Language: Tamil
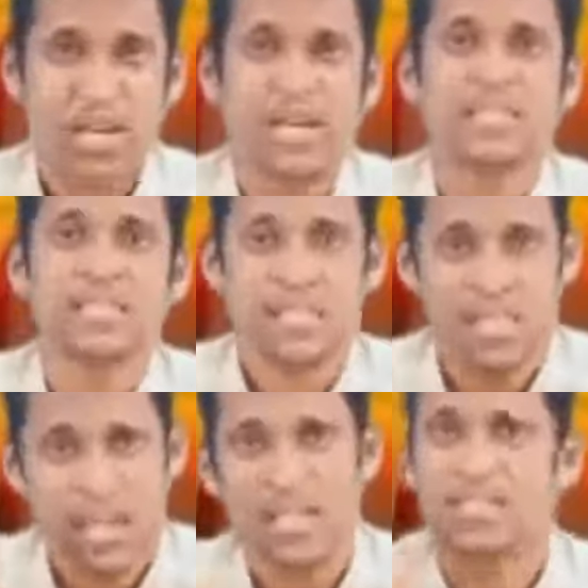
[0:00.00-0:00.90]
அடுத்தது
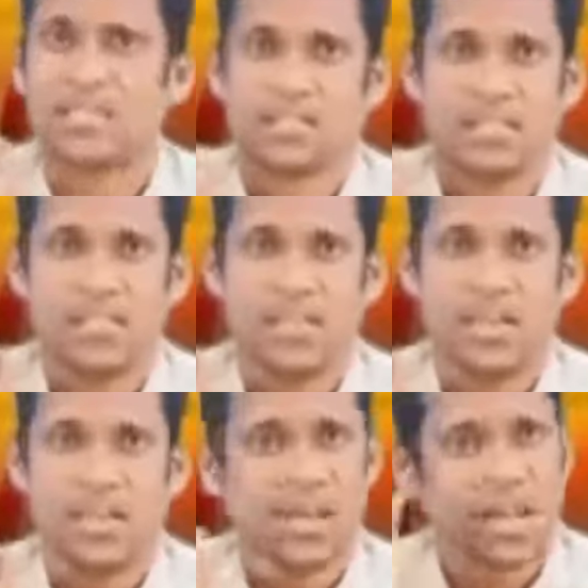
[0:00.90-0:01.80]
காற்று
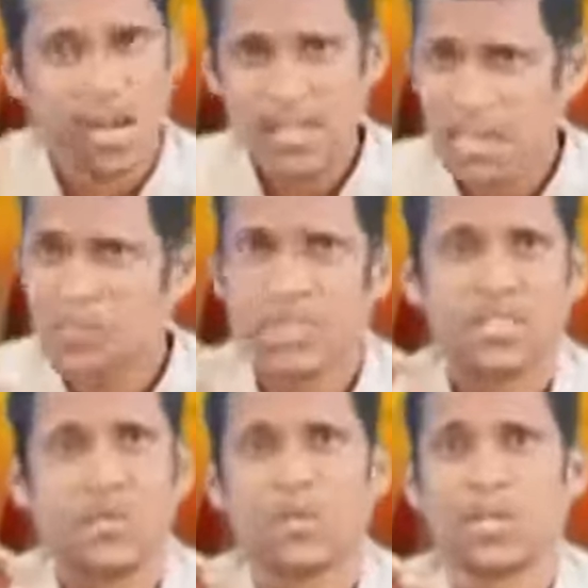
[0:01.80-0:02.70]
காற்றில்
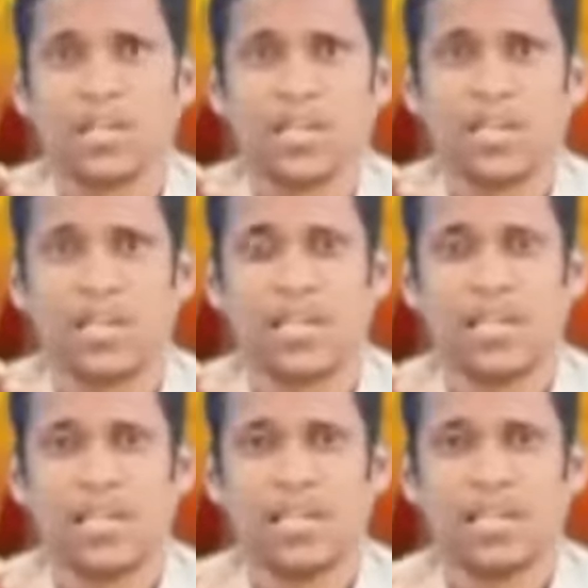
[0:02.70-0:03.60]
பெருசாக ஒன்றும் இல்லைங்க
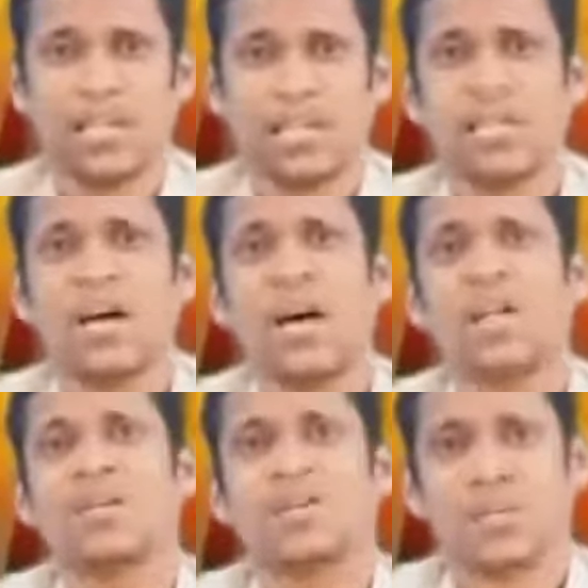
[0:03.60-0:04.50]
இந்த
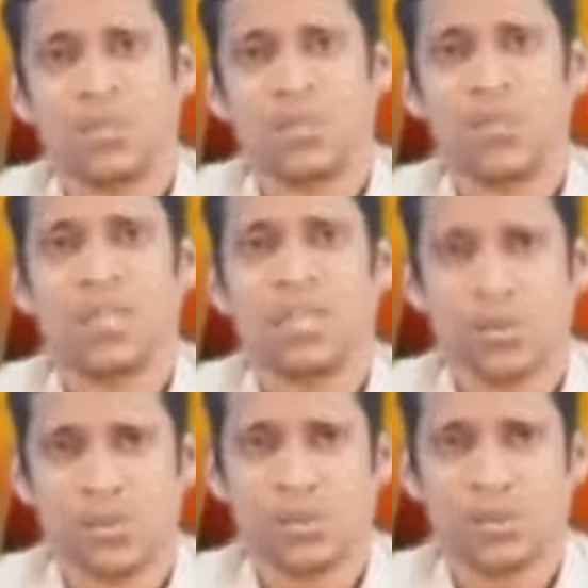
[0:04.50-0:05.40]
ஆல் அவுட்டு குட் நைட்டு
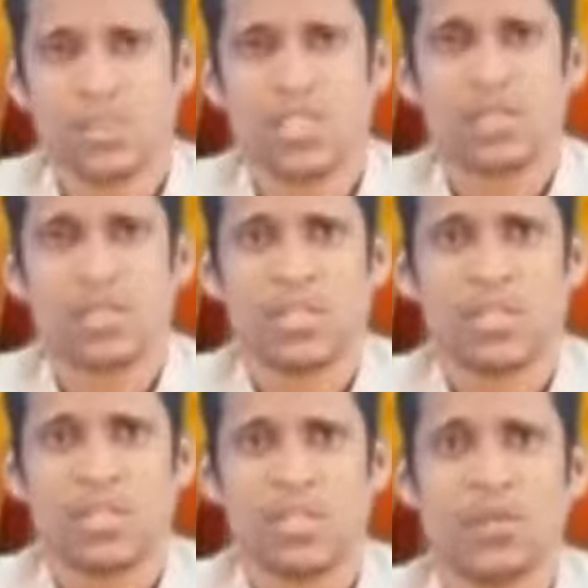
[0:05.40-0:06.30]
கொசுவத்தி இந்த மாதிரி
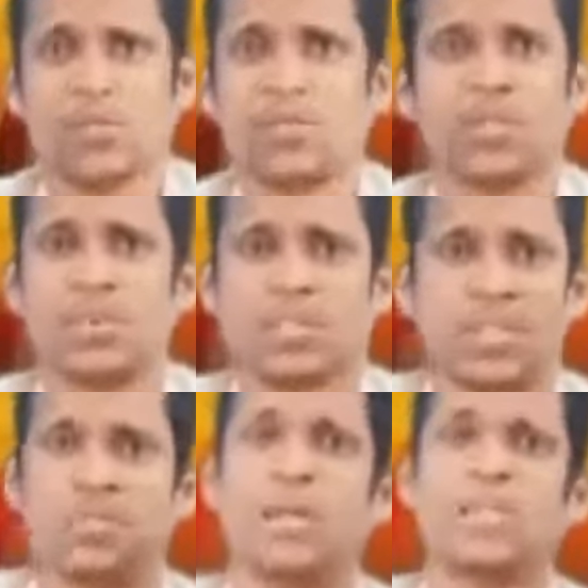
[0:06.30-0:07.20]
கொசுக்கு பயந்து
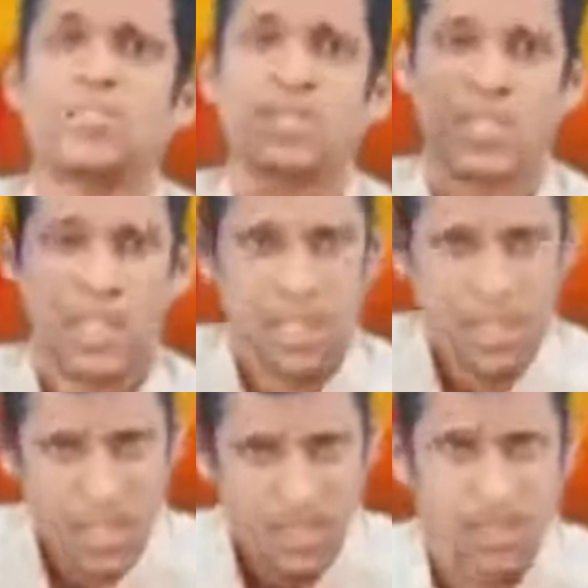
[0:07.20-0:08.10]
நம்ம பயன்படுத்துகிற
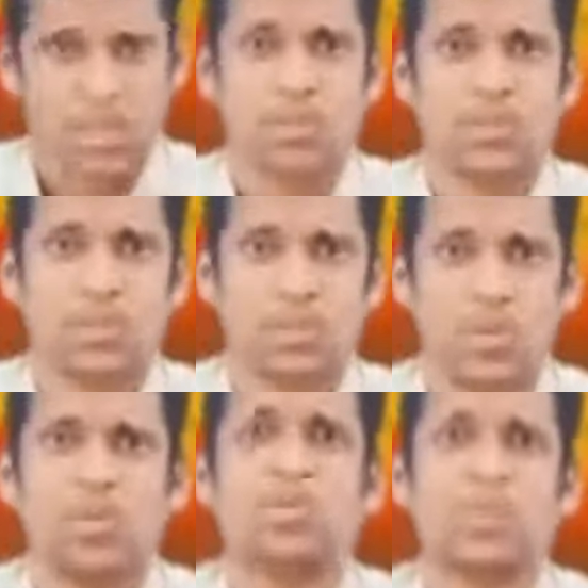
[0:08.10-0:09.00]
எல்லா விஷயத்தையும்
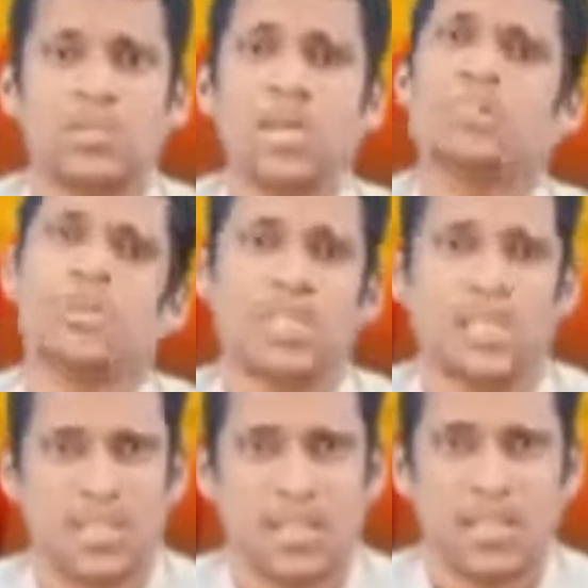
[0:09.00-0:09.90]
முதல்ல
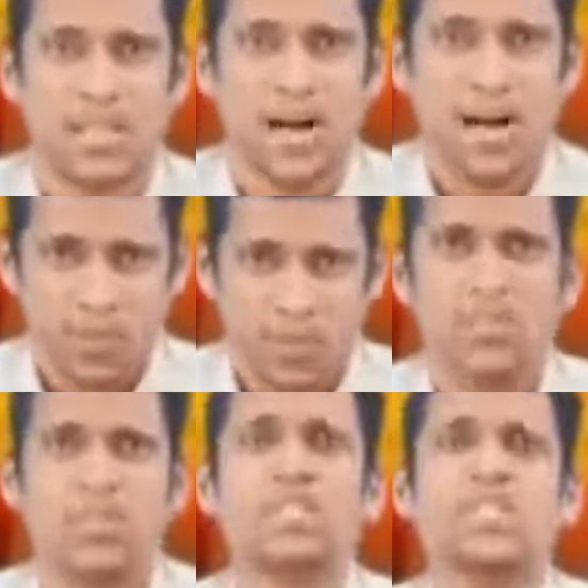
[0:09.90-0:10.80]
பயன்படுத்தாதீங்க
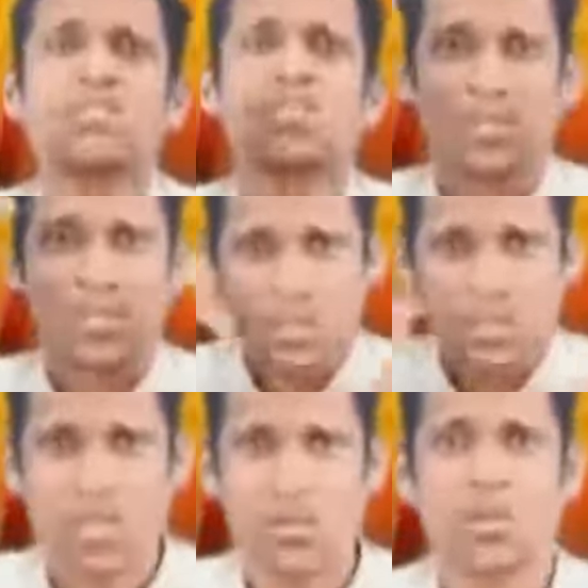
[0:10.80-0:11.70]
அவ்வளோ விஷமும் பத்து
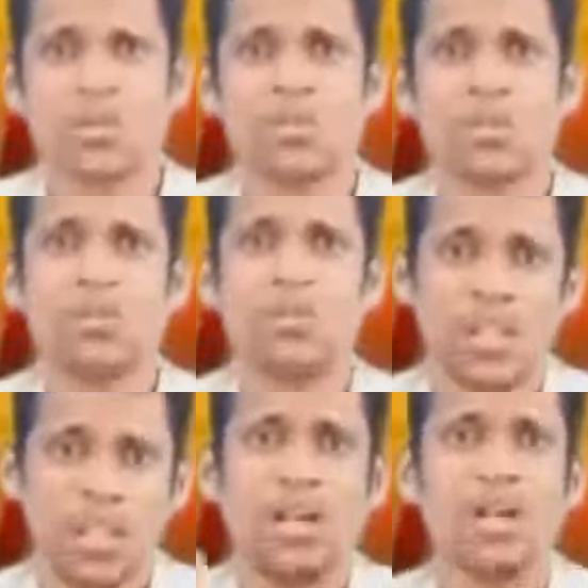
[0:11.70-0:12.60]
மணி நேரம் உடம்புக்குள்ளே போய்
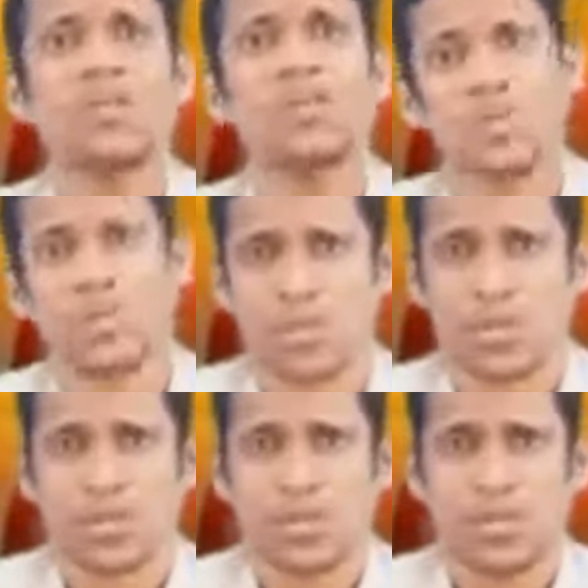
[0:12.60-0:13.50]
எல்லா நோயும் உண்டு
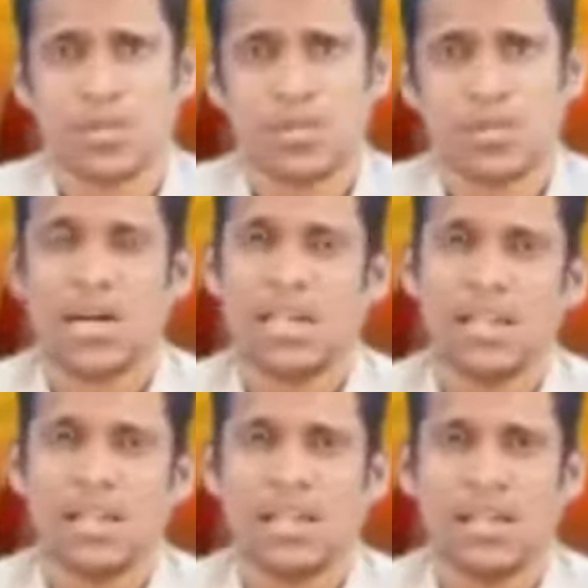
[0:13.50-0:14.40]
பண்ணும்
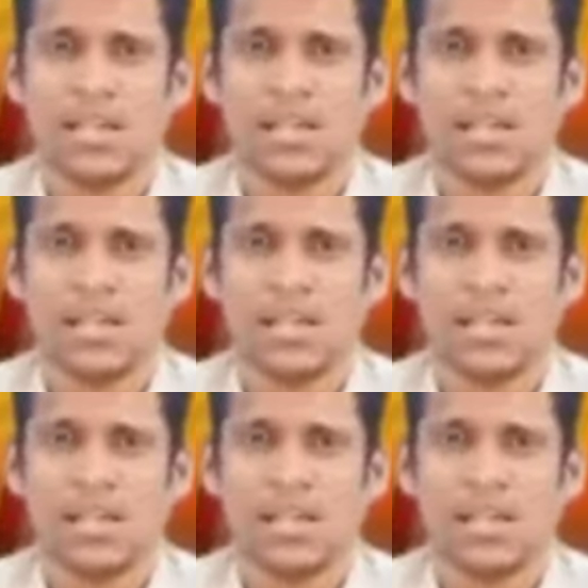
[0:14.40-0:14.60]
அதனால்